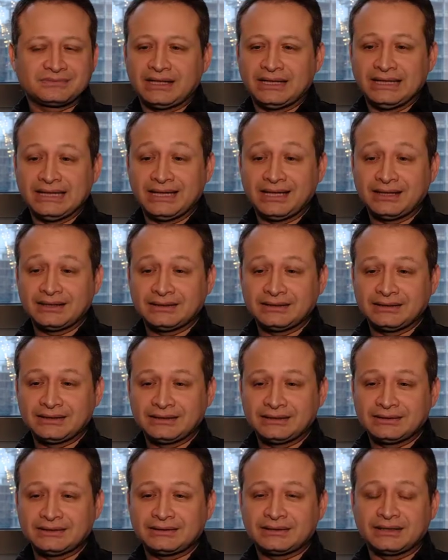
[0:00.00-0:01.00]
eğer
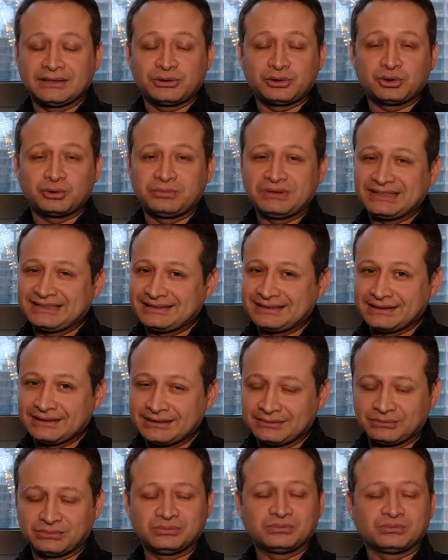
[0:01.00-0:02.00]
ki
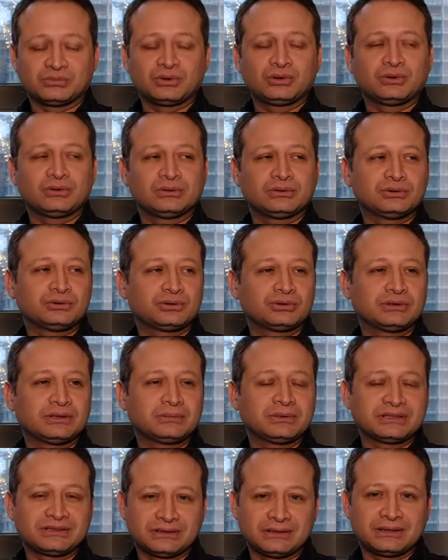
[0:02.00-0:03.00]
tecrübesi bu
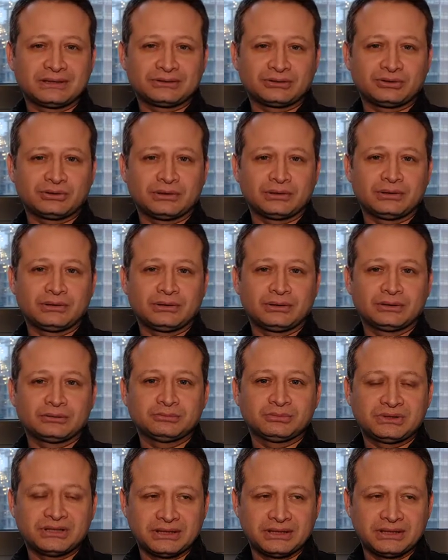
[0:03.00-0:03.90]
üstüne basarak söylüyorum.